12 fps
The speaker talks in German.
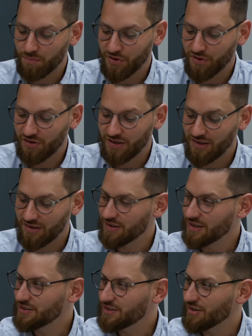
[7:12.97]
passiert es
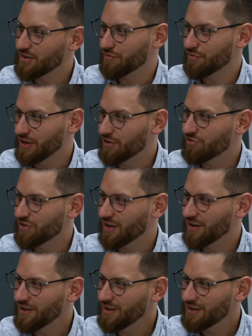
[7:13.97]
nicht, da ist eine
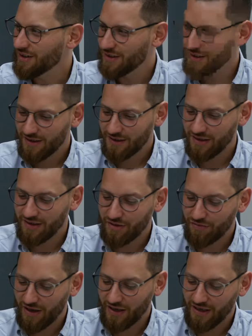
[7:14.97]
Fehlstelle. Mhm. Da ist die
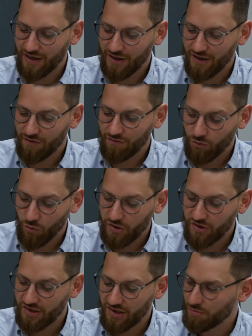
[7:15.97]
Frage, wo
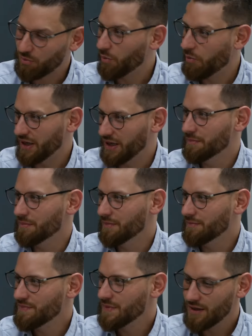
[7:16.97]
ist das Problem?
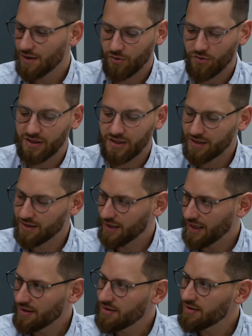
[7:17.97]
Mhm. Und die
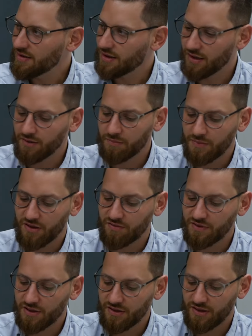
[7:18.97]
Tendenz ist ja dann, dass
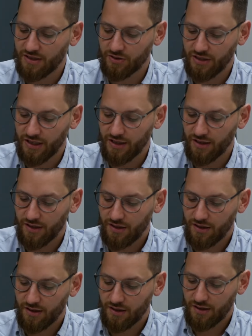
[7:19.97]
wir sagen, okay,
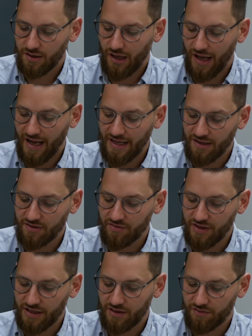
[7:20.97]

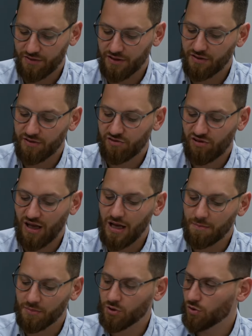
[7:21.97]
entweder wir
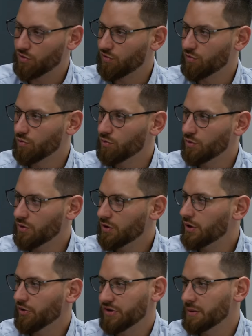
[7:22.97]
schreiben Gott so,
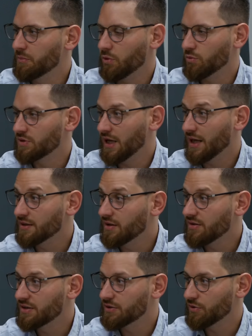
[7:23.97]
aus dem Grund kann
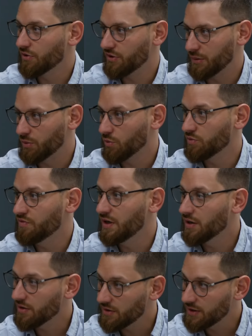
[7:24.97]
das nicht oder aus dem Grund will
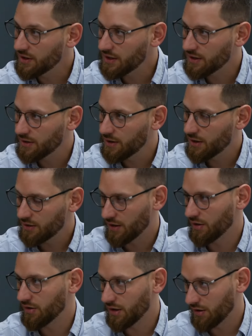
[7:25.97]
das nicht, mhm.
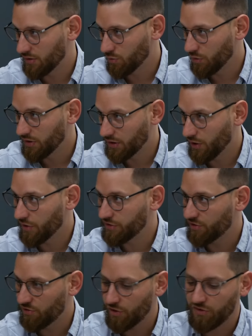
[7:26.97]
das, also du hast ja
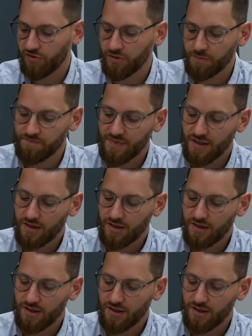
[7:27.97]
ausgeschlossen,